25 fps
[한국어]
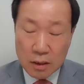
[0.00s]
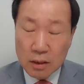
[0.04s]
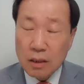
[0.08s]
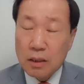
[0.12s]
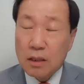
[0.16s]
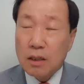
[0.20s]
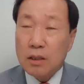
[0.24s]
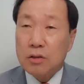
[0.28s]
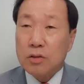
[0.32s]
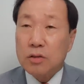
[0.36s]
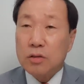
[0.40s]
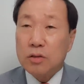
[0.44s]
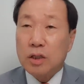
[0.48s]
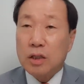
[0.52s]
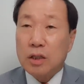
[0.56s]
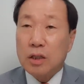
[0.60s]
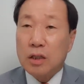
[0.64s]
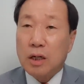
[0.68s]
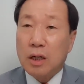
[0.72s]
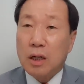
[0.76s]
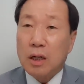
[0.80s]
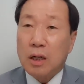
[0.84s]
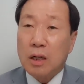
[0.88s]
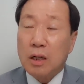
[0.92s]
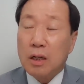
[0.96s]
그래서
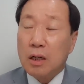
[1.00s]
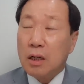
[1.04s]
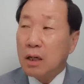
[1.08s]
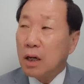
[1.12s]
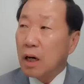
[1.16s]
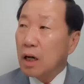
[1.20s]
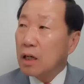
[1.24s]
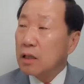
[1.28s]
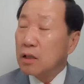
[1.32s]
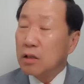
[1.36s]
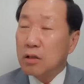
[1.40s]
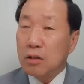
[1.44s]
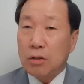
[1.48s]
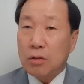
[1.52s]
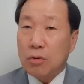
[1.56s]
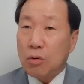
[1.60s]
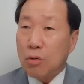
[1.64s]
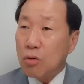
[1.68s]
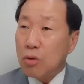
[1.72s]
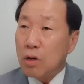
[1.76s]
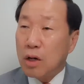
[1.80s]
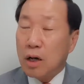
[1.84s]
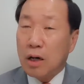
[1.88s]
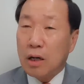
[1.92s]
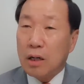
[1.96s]
자기가 아 이거
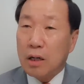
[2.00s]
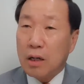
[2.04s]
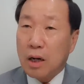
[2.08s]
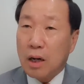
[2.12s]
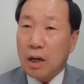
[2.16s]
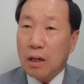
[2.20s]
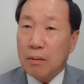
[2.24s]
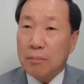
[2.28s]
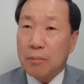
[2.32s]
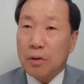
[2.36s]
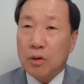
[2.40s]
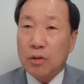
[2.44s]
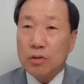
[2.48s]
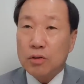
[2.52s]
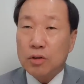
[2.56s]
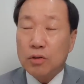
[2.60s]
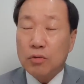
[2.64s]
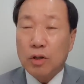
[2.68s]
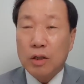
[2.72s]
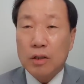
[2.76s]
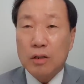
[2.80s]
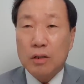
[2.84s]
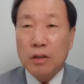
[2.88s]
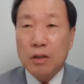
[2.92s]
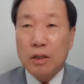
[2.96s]
공개할까? 뭐
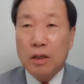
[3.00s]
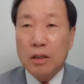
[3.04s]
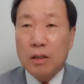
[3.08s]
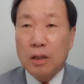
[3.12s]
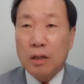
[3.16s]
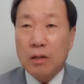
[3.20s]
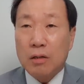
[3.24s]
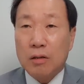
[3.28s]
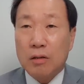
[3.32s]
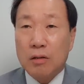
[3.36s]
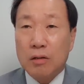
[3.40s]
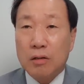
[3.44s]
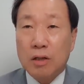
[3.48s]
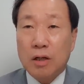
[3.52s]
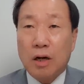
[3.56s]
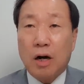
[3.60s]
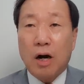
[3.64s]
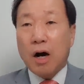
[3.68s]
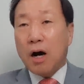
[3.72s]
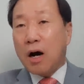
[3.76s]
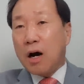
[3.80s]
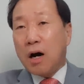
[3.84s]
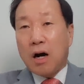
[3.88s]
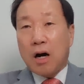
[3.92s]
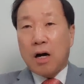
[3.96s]
어쩌고 했더니 하태경 의원이
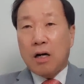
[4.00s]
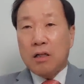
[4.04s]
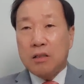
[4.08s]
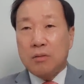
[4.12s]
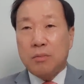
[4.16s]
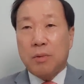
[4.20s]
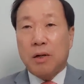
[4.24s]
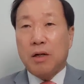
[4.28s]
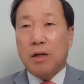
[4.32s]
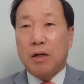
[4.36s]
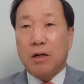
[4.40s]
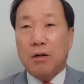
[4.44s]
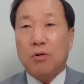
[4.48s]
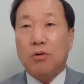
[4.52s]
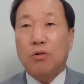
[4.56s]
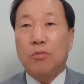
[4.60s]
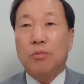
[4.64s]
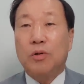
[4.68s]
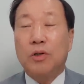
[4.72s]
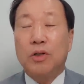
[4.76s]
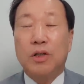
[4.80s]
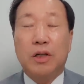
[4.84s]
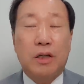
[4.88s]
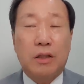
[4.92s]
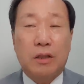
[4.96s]
아 하지 말라고
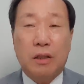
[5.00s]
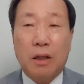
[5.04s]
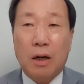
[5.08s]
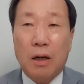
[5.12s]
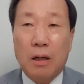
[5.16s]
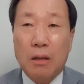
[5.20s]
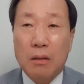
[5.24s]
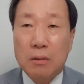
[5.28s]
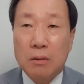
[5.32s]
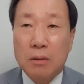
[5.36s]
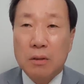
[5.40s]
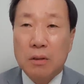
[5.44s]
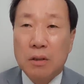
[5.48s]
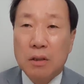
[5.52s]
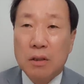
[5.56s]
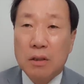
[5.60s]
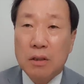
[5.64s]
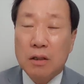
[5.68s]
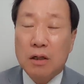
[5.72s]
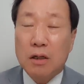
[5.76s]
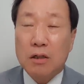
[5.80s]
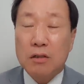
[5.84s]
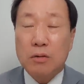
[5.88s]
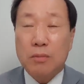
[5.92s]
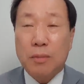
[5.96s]
뭐 이랬다.
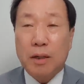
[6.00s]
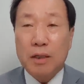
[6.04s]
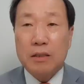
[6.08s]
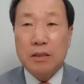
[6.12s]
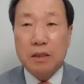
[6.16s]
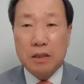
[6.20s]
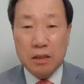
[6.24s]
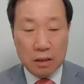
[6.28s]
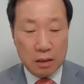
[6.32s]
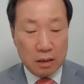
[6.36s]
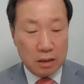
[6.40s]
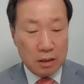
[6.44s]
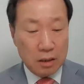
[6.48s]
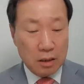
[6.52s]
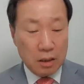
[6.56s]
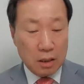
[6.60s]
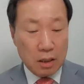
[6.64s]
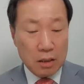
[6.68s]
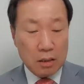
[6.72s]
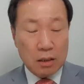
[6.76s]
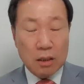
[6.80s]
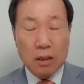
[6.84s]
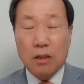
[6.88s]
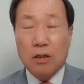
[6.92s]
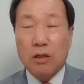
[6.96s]
그래서 마치
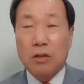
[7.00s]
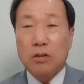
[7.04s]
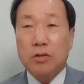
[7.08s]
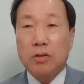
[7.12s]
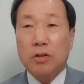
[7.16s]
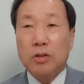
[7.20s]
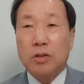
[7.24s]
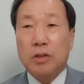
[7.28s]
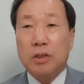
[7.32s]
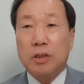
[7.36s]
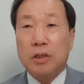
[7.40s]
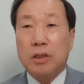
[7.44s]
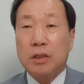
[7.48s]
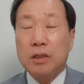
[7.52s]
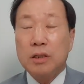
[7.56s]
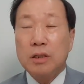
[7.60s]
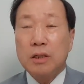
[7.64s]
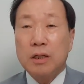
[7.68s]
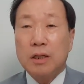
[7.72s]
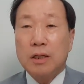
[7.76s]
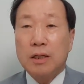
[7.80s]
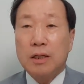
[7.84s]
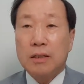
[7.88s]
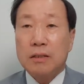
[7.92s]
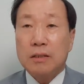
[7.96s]
하태경 의원이
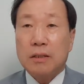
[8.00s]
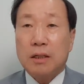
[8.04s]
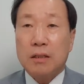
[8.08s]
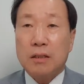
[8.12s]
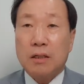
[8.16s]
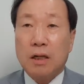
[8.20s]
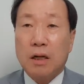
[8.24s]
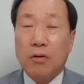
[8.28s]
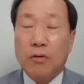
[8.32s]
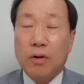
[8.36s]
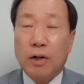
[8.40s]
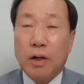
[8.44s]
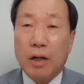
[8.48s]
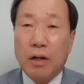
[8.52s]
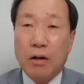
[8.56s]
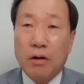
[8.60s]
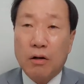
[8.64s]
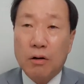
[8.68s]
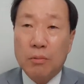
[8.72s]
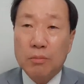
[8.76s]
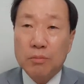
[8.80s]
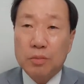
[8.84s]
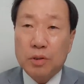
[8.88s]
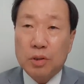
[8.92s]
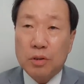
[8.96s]
사생활에
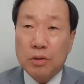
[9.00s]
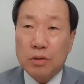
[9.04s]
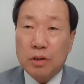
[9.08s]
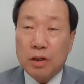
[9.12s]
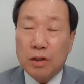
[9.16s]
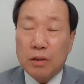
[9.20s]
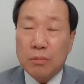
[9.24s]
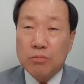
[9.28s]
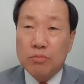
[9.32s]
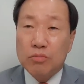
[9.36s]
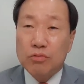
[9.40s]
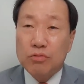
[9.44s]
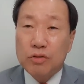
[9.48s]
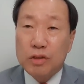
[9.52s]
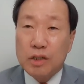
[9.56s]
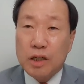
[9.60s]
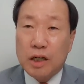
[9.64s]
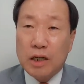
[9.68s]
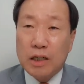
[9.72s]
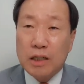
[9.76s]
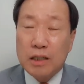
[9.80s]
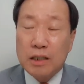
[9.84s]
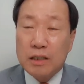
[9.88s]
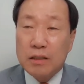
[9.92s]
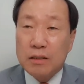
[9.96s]
엄청난
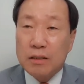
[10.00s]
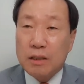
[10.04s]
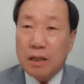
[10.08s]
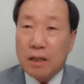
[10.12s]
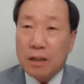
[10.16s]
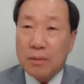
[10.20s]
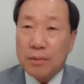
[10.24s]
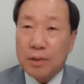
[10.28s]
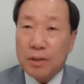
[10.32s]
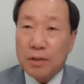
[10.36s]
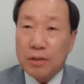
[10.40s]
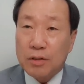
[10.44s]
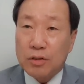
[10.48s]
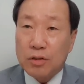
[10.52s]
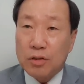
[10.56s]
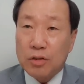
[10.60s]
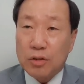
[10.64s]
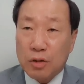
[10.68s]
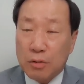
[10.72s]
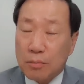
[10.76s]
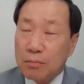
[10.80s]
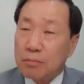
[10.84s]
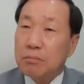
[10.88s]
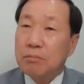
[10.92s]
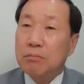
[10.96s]
문제가 있는 사람인
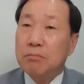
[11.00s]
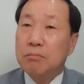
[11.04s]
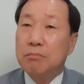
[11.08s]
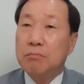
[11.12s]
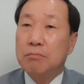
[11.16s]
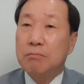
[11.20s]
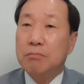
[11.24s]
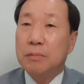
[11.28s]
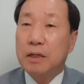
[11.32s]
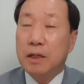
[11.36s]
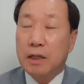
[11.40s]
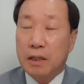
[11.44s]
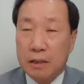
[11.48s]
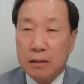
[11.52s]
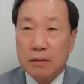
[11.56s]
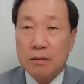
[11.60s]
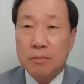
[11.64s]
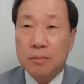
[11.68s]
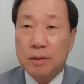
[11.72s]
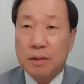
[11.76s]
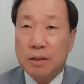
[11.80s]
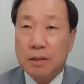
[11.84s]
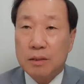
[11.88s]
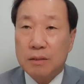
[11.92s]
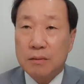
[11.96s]
것처럼
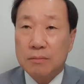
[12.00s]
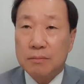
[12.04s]
했습니다.